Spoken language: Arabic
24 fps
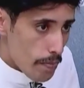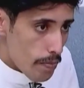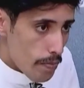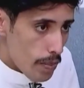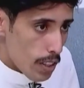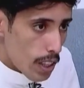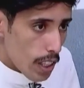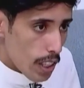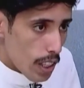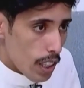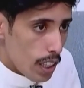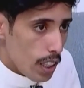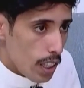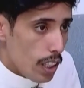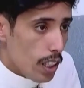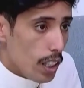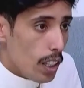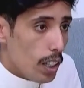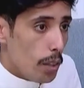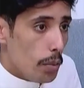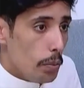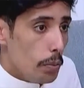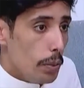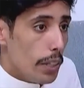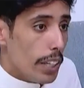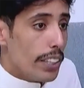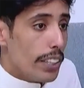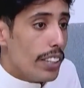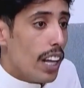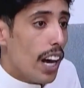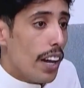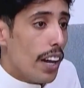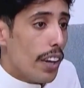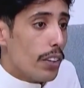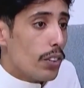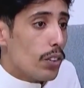أعوذ بالله من
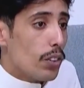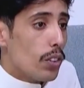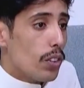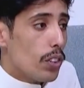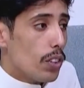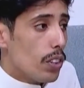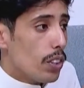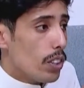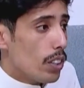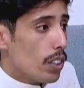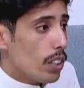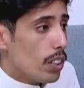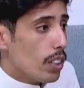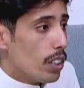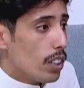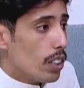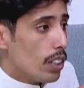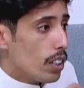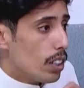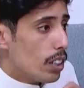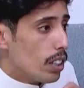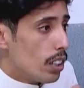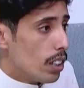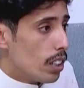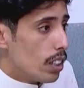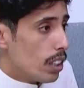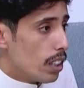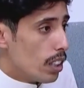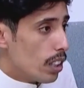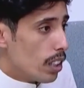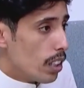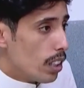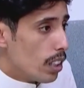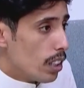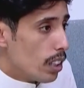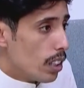إدارة
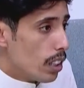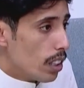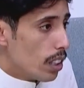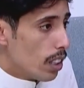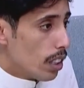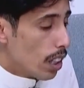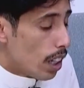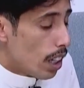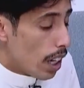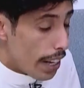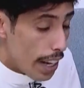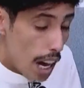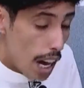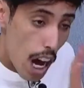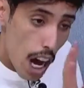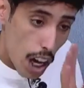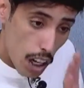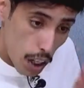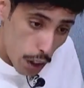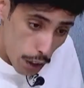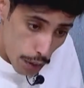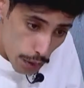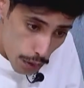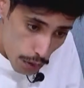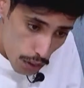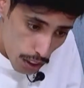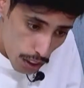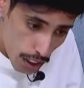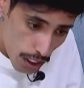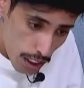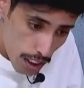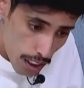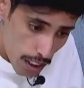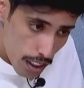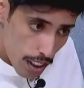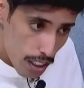كناقد كناقد
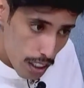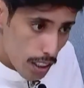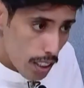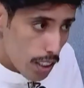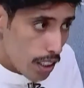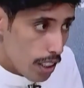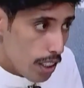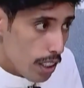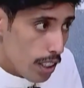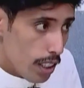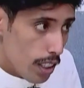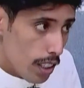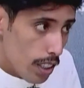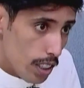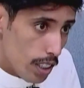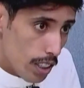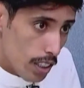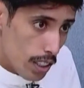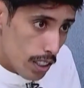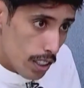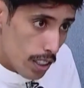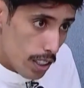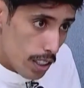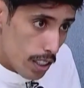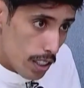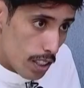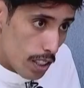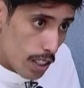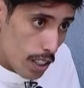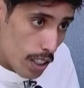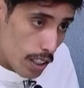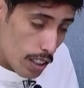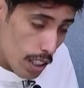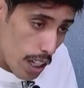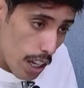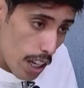كناقد آه، اداره حط لي
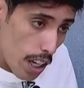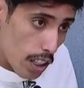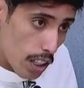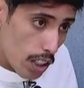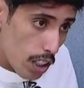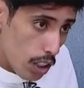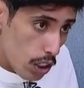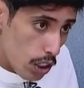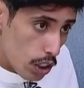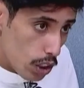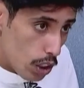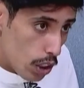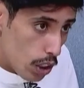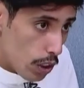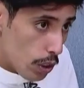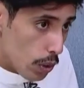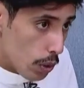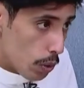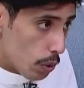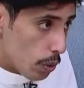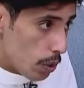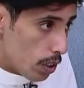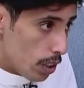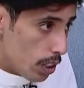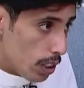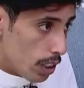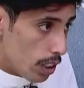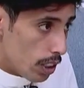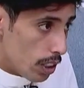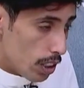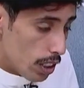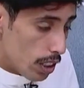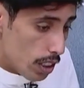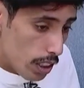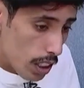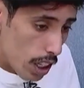خطين اداره الاستديو خطين
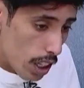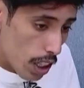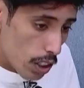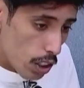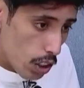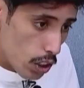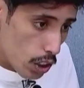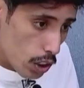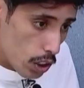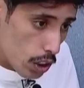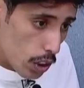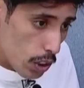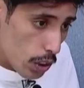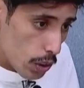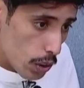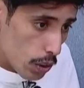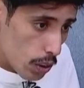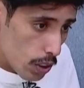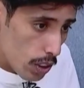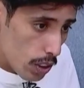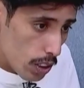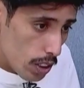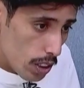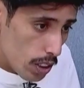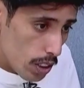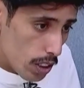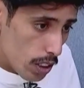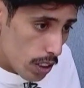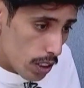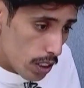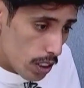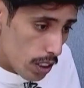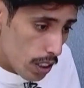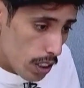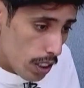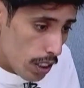حلو اداره الاستديو
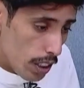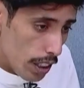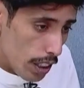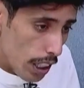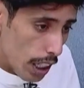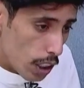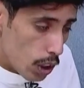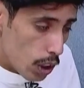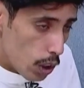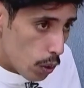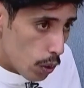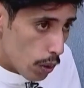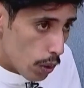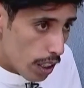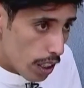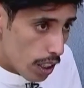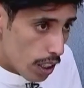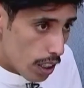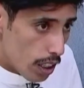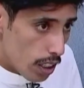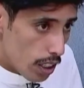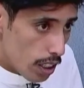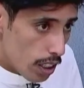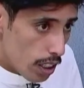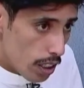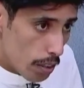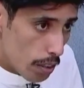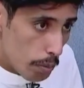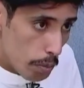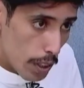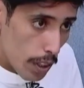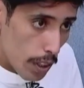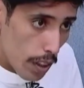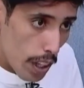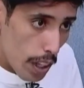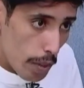يعدلون
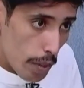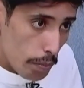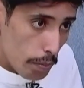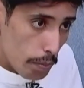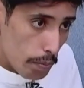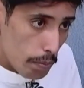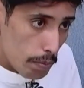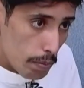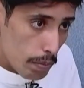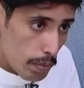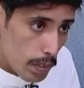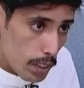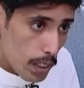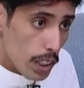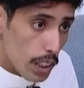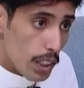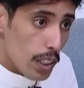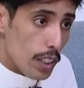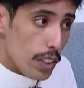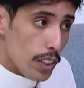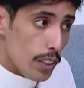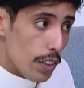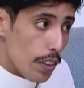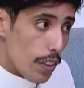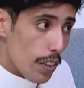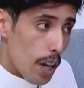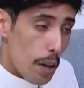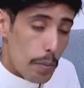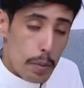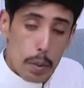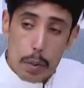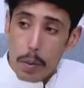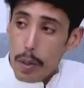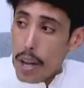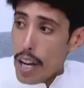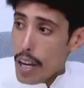في النظام مم. نظام
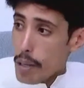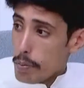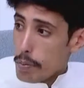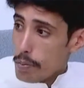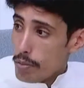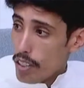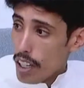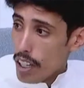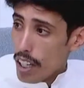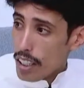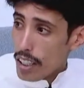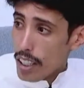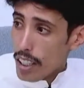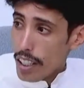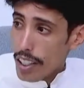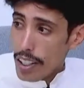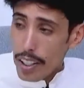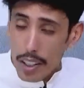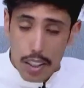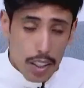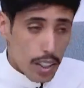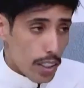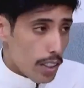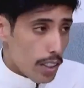الابراهيم فقط لا غير